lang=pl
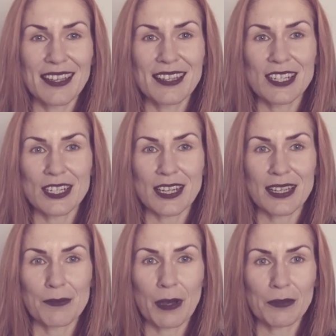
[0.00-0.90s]

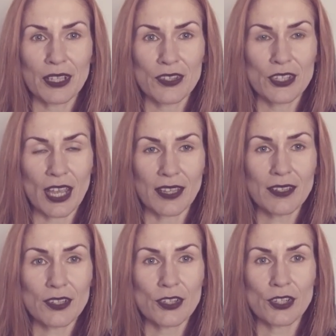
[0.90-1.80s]
że mam ten
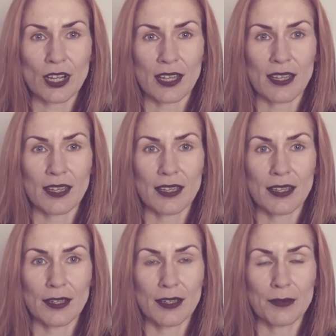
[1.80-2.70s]
dzień, że
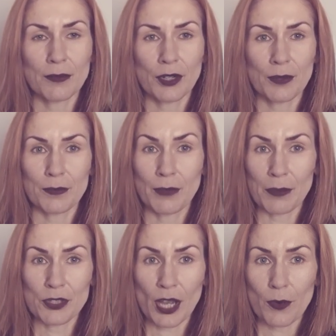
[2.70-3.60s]

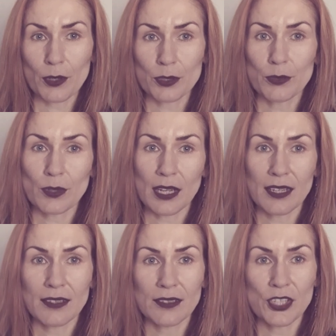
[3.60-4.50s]
mam ciało,
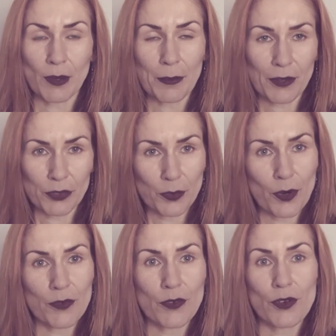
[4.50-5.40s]
które działa
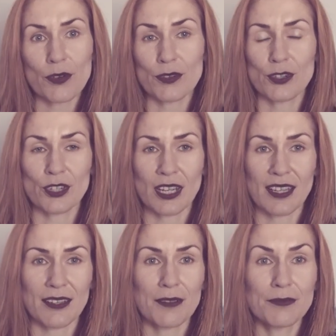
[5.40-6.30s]
prawidłowo,
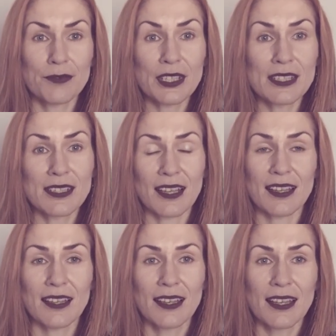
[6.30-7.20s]
że
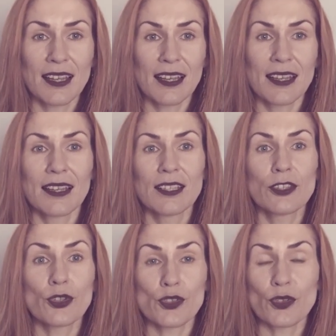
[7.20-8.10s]
widzę
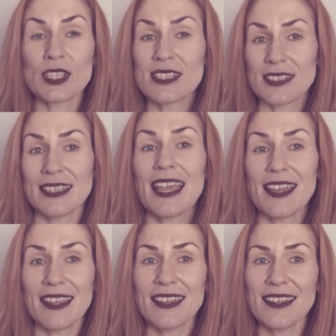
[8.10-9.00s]
to, co
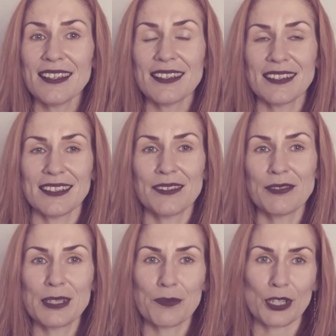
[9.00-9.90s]
istnieje,
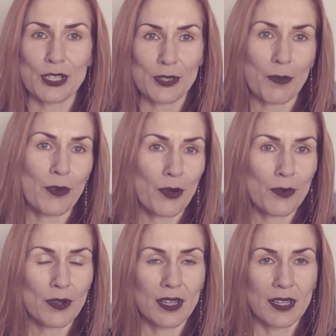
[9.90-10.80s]
widzę przed
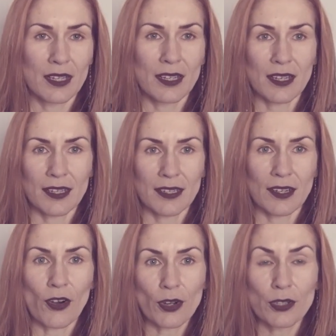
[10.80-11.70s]
sobą e,
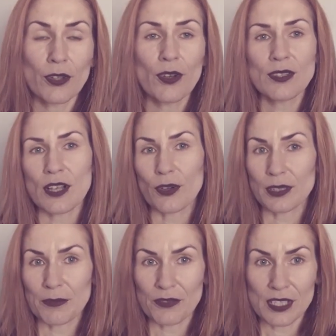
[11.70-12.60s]
okno, za
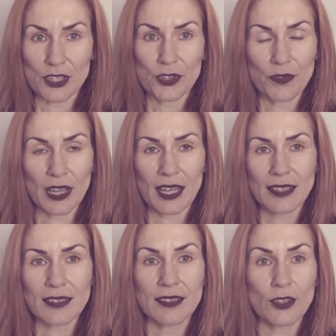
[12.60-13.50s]
oknem widzę
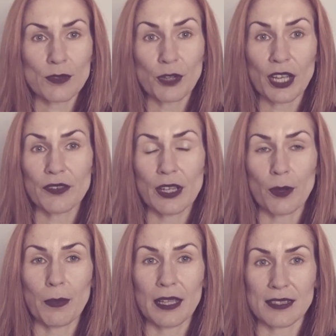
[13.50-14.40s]
świat, to jest moja chwila
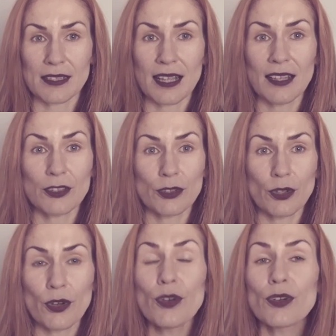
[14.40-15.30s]
obecna,
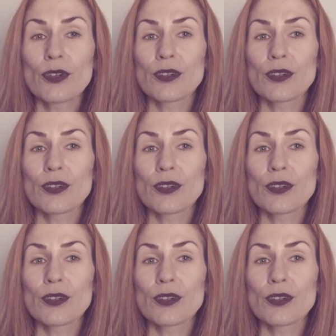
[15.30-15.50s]
to